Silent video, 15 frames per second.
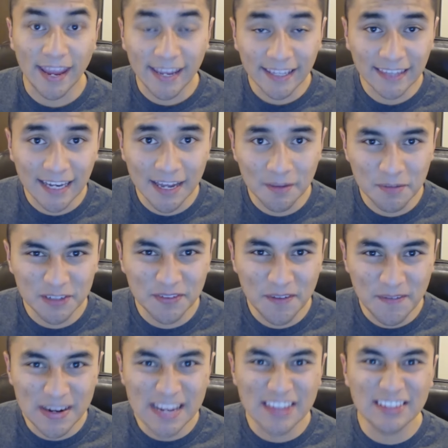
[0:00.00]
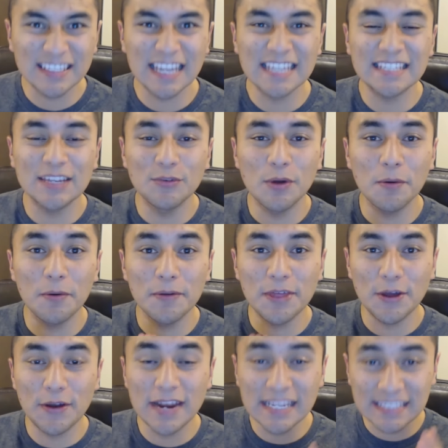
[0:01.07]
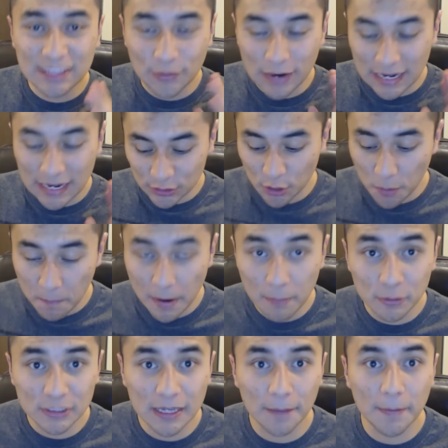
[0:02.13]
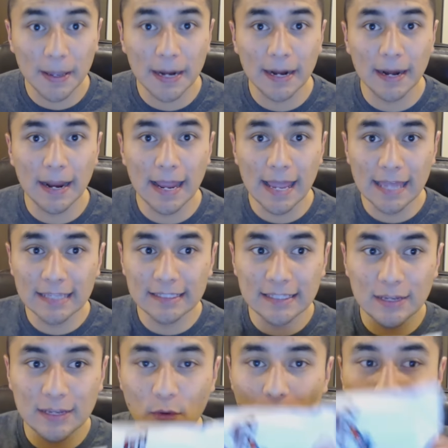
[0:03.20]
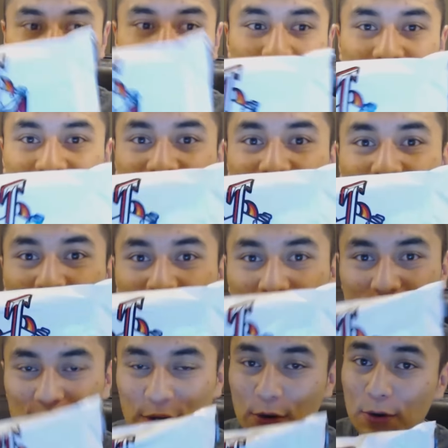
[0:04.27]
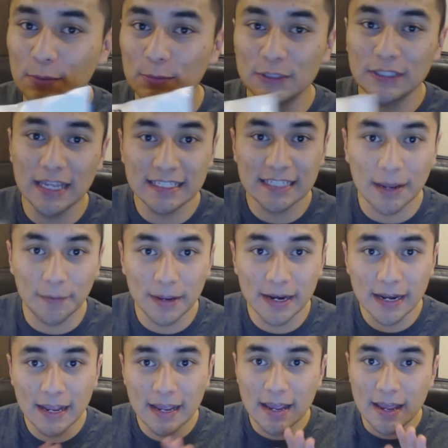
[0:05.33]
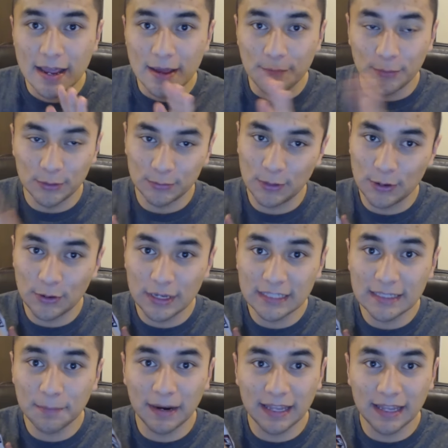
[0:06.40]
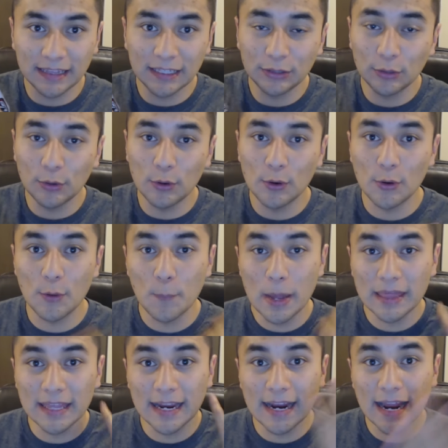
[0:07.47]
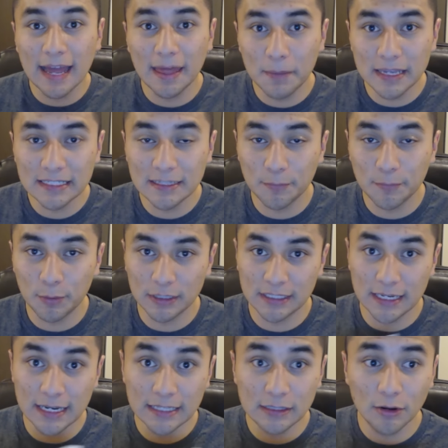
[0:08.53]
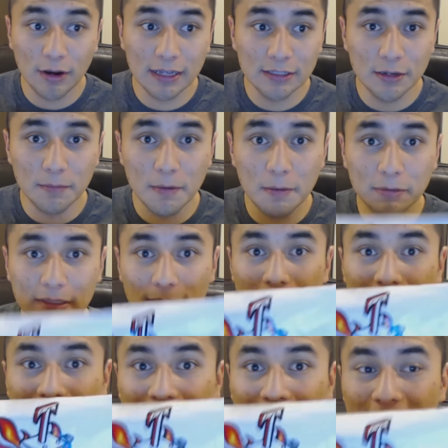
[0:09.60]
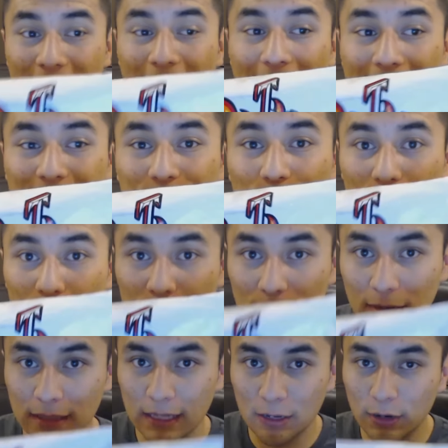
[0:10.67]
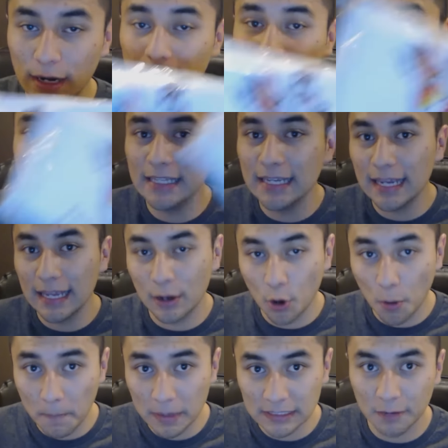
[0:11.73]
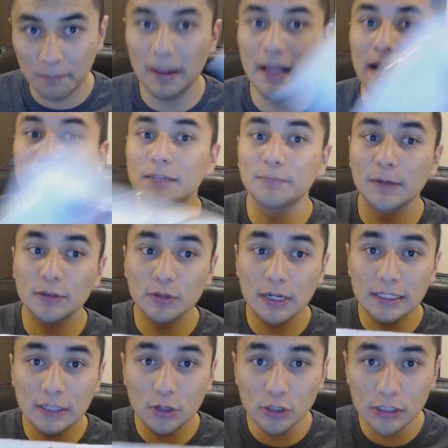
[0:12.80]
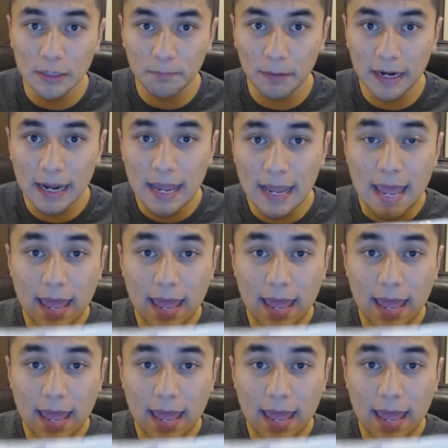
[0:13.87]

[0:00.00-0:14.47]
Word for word: Hey, ¿qué tal gamers? Bienvenidos a este nuevo video. En esta ocasión vamos a ver este nuevo paquetito que nos llegó. Como ustedes saben, pues bueno, este paquetito nos lo mandan cada mes y pues en esta ocasión vamos a ver qué es lo que nos mandaron. Antes de comenzar, para las personas que no sepan,